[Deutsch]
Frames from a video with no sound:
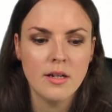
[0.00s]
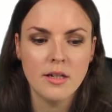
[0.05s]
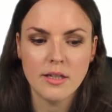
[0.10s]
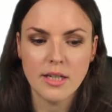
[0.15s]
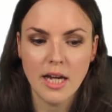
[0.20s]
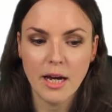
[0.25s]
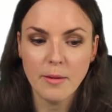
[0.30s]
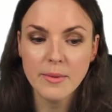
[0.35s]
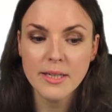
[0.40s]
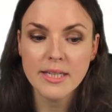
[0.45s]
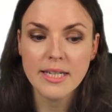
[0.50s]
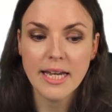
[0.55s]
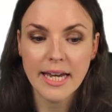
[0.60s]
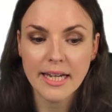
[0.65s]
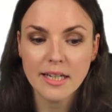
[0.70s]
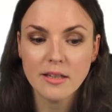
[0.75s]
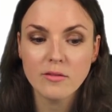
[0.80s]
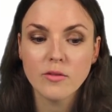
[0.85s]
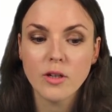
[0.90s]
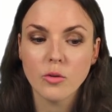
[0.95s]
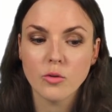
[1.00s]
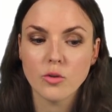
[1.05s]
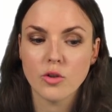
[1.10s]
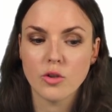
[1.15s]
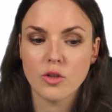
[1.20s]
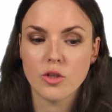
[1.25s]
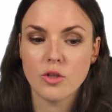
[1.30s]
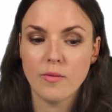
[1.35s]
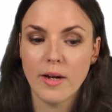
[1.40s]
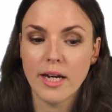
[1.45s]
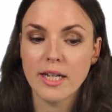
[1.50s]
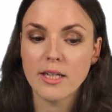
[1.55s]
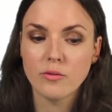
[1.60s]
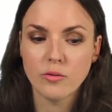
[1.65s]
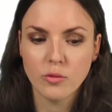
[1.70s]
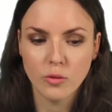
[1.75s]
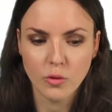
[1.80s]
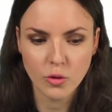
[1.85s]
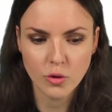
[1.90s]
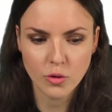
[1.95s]
Damit hätten wir unsere zweite
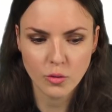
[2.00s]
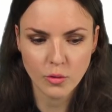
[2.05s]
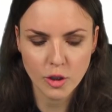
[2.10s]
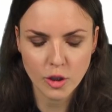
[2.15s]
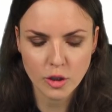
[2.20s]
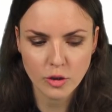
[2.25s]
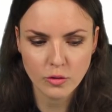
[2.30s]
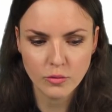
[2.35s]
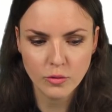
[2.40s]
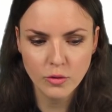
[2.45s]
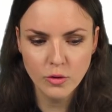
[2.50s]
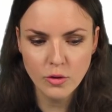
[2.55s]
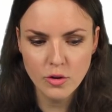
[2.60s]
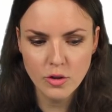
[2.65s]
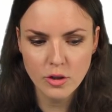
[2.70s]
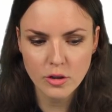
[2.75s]
Funktion jetzt gefunden.